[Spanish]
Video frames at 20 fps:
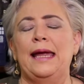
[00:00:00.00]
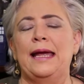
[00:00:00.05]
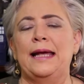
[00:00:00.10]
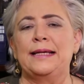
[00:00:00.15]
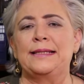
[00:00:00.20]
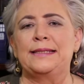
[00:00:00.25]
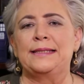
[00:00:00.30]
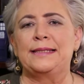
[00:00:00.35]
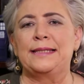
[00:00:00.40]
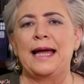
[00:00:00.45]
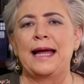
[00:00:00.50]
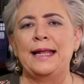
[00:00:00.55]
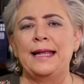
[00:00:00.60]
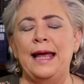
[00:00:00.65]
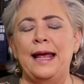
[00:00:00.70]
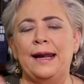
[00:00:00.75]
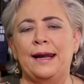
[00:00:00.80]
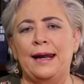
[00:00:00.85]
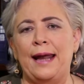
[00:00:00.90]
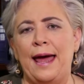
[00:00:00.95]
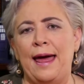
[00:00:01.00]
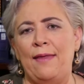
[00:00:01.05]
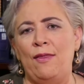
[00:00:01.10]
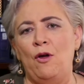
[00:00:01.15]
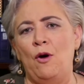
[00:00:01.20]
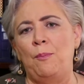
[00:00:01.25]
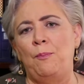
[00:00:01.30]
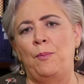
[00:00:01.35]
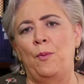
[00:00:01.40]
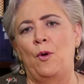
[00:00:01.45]
Está
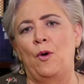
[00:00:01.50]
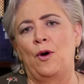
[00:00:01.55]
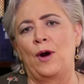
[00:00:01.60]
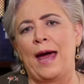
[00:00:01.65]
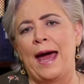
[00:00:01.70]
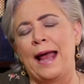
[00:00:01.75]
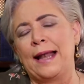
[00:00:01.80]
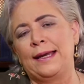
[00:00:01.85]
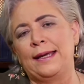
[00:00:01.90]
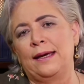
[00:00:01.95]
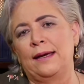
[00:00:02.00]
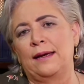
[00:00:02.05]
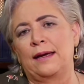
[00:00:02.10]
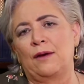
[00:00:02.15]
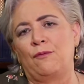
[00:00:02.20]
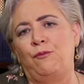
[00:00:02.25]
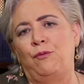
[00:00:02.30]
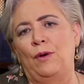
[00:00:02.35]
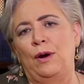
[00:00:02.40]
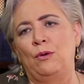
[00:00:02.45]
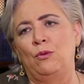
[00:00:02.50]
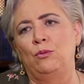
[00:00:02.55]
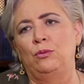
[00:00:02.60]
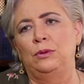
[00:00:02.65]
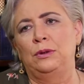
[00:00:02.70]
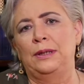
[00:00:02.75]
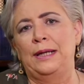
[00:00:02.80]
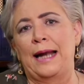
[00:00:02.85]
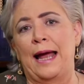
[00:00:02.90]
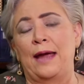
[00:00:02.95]
narrado por alguien que fue
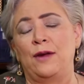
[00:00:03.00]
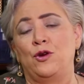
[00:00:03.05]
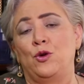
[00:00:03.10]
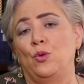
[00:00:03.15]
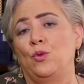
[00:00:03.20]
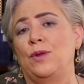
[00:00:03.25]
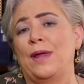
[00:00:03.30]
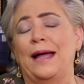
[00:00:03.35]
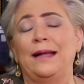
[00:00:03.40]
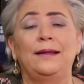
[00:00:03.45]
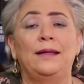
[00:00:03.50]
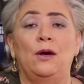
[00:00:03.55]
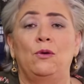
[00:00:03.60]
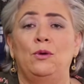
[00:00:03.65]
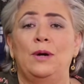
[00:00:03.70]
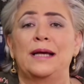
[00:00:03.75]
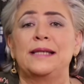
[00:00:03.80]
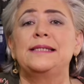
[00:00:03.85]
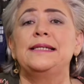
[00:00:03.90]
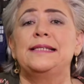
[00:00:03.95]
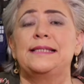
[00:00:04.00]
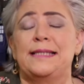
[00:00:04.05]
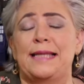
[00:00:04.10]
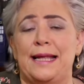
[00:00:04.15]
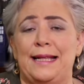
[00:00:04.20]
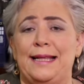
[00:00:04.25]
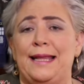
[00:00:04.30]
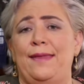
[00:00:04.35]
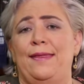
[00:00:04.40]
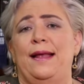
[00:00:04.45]
un ayudante, un
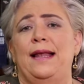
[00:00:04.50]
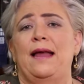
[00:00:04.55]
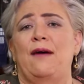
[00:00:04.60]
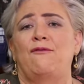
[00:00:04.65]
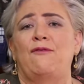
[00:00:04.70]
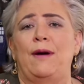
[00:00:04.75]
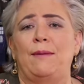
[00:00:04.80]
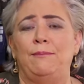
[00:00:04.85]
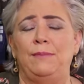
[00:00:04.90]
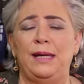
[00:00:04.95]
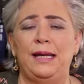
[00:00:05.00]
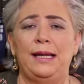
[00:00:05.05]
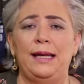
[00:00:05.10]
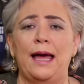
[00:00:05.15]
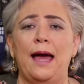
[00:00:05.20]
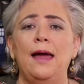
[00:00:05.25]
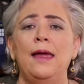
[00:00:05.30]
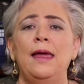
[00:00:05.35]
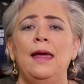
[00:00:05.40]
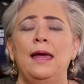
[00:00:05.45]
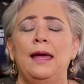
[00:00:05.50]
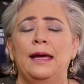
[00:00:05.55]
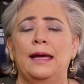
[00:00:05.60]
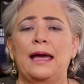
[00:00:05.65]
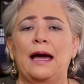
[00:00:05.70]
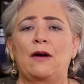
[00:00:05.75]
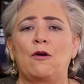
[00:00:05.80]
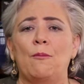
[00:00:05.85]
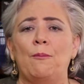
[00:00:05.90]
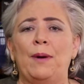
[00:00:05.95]
asistente de la familia,
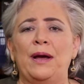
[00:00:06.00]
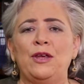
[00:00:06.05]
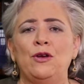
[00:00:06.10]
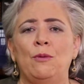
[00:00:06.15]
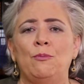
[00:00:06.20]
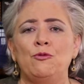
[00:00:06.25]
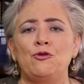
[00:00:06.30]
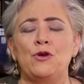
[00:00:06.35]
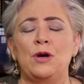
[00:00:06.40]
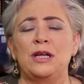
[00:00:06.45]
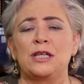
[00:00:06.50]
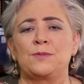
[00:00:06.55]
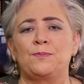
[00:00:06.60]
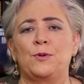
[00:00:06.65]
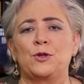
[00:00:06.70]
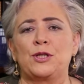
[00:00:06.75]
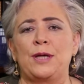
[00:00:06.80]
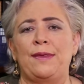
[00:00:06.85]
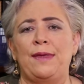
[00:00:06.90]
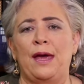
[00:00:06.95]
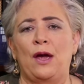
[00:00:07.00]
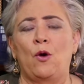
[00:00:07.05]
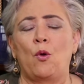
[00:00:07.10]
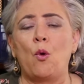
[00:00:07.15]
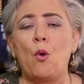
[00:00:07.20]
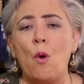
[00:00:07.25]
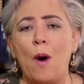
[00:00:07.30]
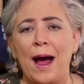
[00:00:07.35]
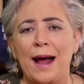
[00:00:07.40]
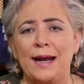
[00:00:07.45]
que acompañó mucho a la esposa de
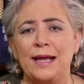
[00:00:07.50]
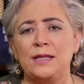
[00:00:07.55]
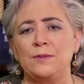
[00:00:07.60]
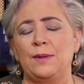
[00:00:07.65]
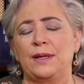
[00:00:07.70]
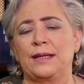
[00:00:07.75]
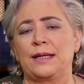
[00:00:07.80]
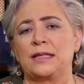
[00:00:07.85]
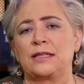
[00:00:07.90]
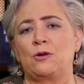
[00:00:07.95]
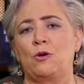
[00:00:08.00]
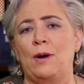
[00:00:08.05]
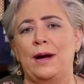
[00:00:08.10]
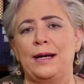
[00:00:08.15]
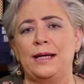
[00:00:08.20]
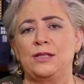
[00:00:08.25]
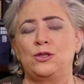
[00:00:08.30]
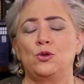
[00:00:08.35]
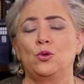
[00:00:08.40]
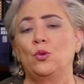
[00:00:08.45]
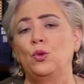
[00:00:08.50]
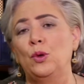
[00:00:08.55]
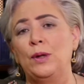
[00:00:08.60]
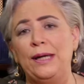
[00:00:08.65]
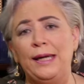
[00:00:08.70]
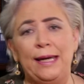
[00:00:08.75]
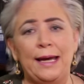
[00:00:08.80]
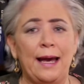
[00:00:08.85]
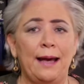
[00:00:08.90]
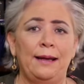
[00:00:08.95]
Juárez mientras Juárez
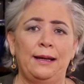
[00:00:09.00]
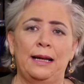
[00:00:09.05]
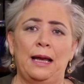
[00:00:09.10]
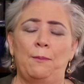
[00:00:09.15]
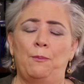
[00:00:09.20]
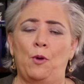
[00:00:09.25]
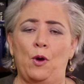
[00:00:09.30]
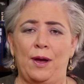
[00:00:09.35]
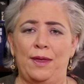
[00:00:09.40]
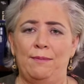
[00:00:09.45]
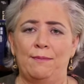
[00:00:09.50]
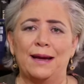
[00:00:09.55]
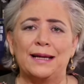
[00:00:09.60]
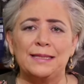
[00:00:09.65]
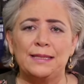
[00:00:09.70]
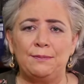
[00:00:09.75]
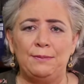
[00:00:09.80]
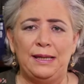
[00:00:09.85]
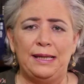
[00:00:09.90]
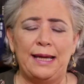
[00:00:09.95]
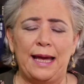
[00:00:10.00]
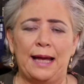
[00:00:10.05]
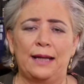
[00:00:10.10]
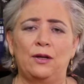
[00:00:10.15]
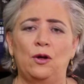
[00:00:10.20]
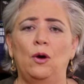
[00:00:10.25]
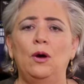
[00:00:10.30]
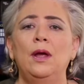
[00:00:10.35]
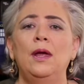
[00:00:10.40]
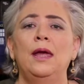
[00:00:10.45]
huía en la época de
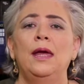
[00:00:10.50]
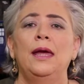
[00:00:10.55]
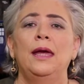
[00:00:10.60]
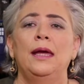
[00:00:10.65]
Maximiliano.